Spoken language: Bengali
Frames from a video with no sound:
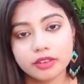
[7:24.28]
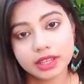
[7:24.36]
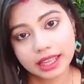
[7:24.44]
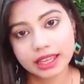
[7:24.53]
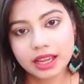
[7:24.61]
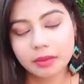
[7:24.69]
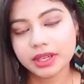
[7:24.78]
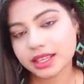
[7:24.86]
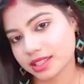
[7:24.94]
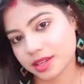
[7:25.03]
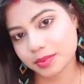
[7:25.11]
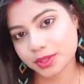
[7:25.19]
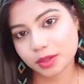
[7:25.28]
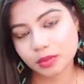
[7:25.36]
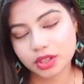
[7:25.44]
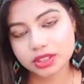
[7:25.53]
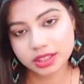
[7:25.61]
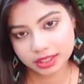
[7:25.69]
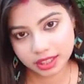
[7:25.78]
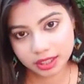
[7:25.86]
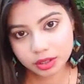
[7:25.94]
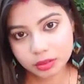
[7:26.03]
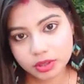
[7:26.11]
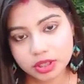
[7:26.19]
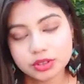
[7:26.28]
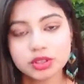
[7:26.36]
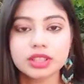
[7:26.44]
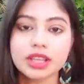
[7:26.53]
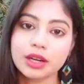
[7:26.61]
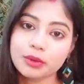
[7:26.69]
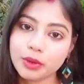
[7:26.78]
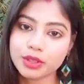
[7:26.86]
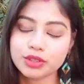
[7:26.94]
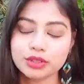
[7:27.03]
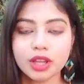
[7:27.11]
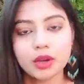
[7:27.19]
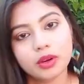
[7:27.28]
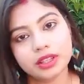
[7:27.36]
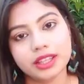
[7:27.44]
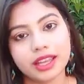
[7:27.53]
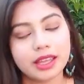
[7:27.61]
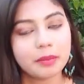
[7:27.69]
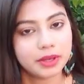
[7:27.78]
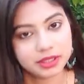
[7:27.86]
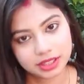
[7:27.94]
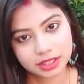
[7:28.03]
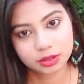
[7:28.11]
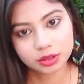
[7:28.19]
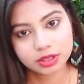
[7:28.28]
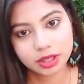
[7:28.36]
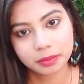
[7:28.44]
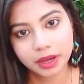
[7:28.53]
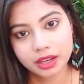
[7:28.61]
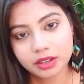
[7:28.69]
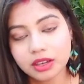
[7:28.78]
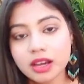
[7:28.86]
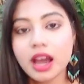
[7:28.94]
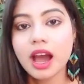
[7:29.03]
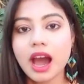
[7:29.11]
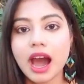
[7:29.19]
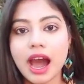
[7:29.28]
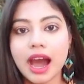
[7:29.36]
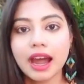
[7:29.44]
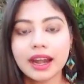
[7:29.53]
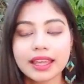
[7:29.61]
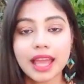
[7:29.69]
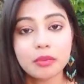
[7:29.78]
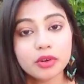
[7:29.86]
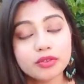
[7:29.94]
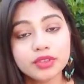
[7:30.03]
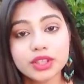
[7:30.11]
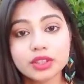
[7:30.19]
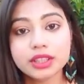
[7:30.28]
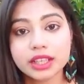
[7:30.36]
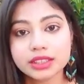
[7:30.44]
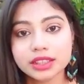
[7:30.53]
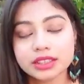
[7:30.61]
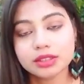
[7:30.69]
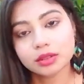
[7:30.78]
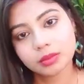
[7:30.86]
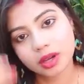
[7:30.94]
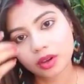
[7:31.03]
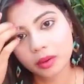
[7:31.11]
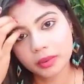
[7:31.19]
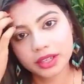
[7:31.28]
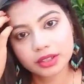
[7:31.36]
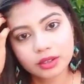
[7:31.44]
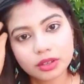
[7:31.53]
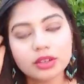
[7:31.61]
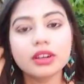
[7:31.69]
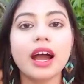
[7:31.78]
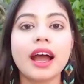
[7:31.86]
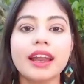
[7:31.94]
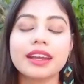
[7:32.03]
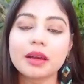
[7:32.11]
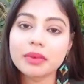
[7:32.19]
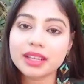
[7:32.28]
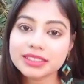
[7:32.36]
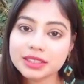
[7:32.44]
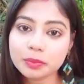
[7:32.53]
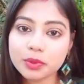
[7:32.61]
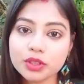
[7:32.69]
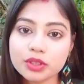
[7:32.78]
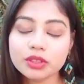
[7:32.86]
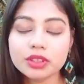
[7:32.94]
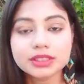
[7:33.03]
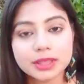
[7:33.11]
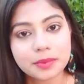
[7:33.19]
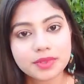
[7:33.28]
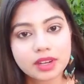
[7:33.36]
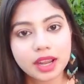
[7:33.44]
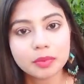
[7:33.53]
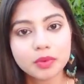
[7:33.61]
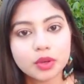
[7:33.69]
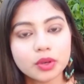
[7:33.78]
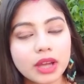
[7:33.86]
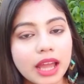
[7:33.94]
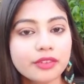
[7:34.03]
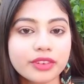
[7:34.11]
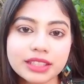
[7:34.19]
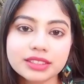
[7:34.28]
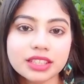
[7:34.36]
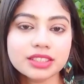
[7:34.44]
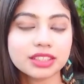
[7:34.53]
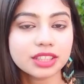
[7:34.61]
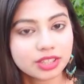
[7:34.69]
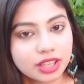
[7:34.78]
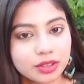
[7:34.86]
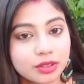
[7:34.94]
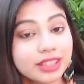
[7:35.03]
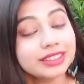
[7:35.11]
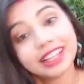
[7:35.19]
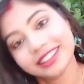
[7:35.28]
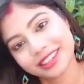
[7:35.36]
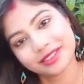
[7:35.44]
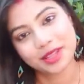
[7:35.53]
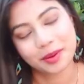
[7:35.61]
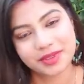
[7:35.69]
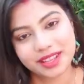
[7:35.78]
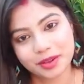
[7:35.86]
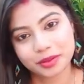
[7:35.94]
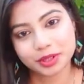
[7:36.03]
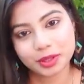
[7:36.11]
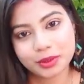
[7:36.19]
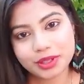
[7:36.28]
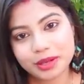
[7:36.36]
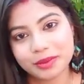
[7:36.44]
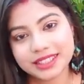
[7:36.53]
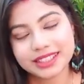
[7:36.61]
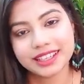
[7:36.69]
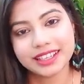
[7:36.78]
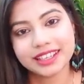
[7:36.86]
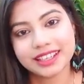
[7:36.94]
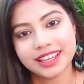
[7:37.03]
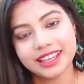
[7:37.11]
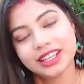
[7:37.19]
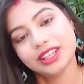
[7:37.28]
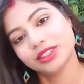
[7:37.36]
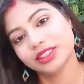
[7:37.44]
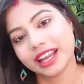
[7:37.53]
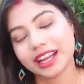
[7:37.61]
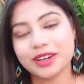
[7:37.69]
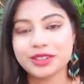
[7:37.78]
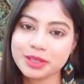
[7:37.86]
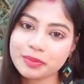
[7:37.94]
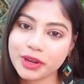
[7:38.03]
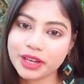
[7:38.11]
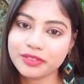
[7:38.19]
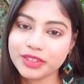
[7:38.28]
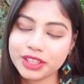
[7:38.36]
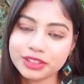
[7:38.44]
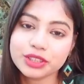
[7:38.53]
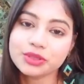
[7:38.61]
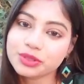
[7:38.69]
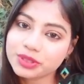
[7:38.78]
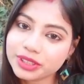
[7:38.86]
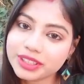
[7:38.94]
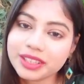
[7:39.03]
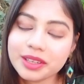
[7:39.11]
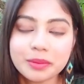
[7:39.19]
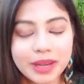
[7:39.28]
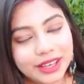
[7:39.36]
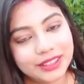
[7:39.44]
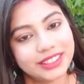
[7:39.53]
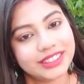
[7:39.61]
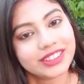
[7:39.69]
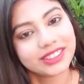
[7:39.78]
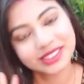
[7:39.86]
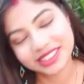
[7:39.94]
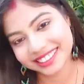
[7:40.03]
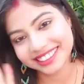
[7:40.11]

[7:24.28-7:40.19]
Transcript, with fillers: লিঙ্ক আমি ডেসক্রিপশন বক্সে দিয়ে দেবো যদি কারোর পছন্দ হয় ওখান থেকে গিয়ে পারচেস করতে পারো আর কেমন ভিডিও দেখতে চাও তোমরা কমেন্ট করো অ্যান্ড আমাকে সাপোর্ট করো সাবস্ক্রাইব করো অ্যান্ড ফ্রেন্ডসদের সাথে শেয়ার করো তাদেরকেও সাবস্ক্রাইব করতে বলো আমার চ্যানেলকে তো দেখা হচ্ছে পরের ভিডিওতে সুস্থ থেকেও ভালো থেকো